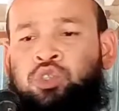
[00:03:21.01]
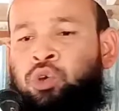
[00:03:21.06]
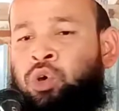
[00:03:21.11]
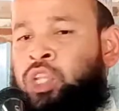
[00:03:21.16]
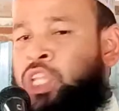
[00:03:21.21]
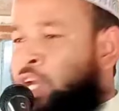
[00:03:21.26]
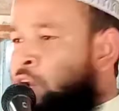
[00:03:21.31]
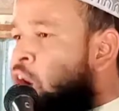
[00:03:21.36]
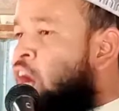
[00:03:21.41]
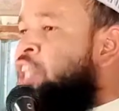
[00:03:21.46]

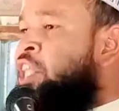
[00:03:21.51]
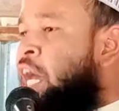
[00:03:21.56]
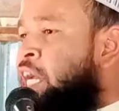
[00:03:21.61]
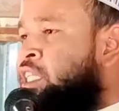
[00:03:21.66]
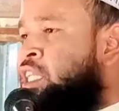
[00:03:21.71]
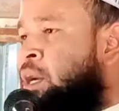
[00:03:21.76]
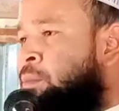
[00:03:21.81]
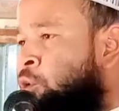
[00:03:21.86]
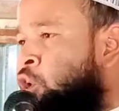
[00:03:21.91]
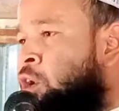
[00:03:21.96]
যদিও
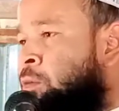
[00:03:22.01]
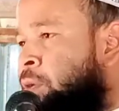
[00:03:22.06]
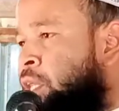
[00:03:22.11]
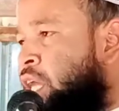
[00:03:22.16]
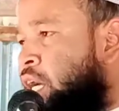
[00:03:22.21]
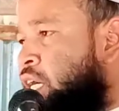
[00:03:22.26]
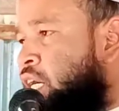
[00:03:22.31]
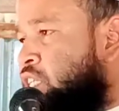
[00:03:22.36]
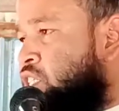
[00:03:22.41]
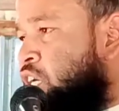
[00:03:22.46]
দেখতে মলবি
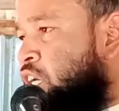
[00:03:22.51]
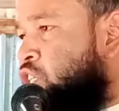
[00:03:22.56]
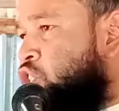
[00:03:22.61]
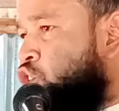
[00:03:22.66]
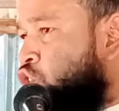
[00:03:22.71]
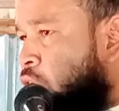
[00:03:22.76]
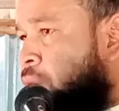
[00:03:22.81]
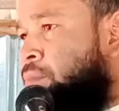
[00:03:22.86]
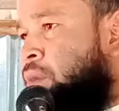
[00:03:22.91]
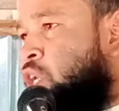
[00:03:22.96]
দেখা যায়
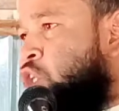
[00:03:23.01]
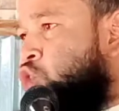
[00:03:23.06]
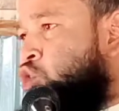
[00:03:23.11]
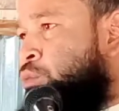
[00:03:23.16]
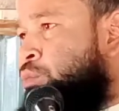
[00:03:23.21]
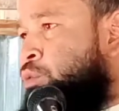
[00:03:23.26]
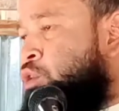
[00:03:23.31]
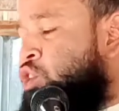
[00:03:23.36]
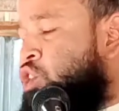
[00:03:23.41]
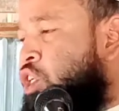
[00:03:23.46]
সম্মানিত
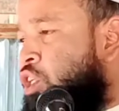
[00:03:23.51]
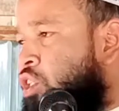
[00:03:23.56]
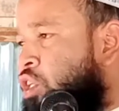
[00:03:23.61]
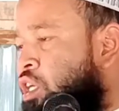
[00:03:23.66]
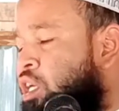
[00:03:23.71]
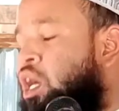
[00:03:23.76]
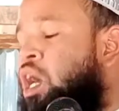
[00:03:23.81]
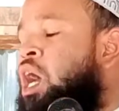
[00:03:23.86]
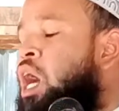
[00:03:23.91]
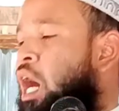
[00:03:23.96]
উপস্থিতি